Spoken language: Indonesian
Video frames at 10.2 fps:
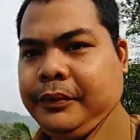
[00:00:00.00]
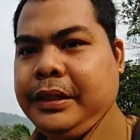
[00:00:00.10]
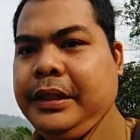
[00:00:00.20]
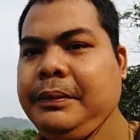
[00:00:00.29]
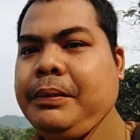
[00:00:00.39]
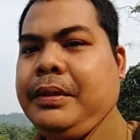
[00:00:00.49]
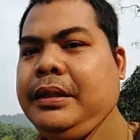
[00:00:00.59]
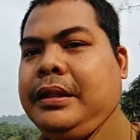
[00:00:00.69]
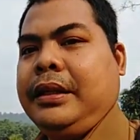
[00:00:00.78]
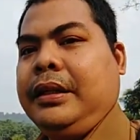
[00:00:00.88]
jadi
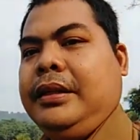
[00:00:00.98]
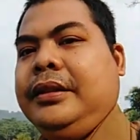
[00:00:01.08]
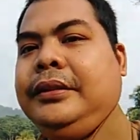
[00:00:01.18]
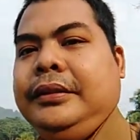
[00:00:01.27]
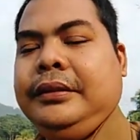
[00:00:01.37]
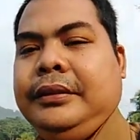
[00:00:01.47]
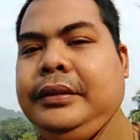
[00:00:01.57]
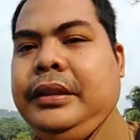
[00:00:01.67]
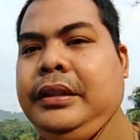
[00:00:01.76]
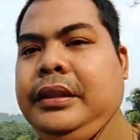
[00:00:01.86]
memang ya
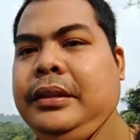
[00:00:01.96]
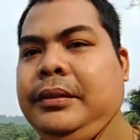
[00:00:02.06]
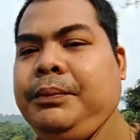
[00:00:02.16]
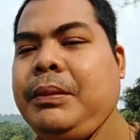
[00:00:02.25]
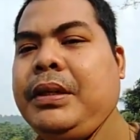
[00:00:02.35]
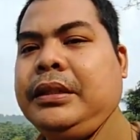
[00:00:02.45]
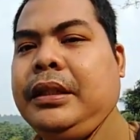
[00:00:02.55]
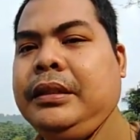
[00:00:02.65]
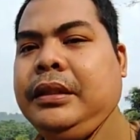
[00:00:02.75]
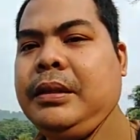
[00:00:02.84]
ini
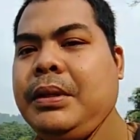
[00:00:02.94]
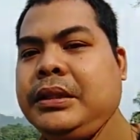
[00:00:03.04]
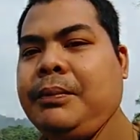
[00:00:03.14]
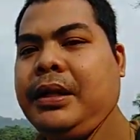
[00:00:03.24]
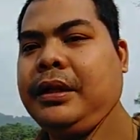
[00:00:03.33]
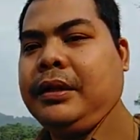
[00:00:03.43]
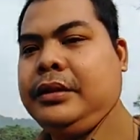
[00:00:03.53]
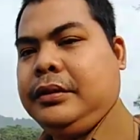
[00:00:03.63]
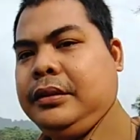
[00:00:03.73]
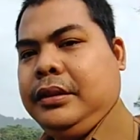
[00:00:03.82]
permasalahan kita bersama lah
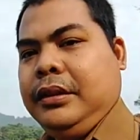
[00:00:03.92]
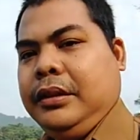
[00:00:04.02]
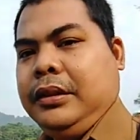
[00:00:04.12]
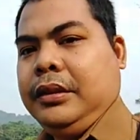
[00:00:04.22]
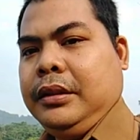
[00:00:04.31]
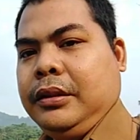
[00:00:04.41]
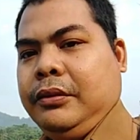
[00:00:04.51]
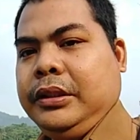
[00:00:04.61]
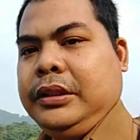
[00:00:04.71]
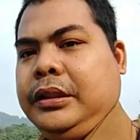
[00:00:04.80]

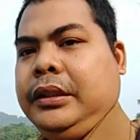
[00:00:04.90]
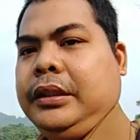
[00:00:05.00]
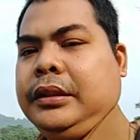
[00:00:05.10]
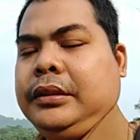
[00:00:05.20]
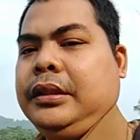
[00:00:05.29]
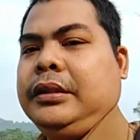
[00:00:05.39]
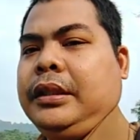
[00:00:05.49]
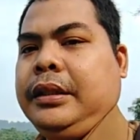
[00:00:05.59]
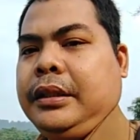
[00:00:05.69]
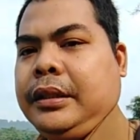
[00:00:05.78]
harus kita
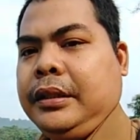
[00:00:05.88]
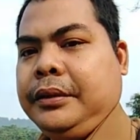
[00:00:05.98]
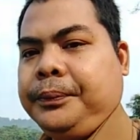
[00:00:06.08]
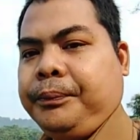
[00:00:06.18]
selesaikan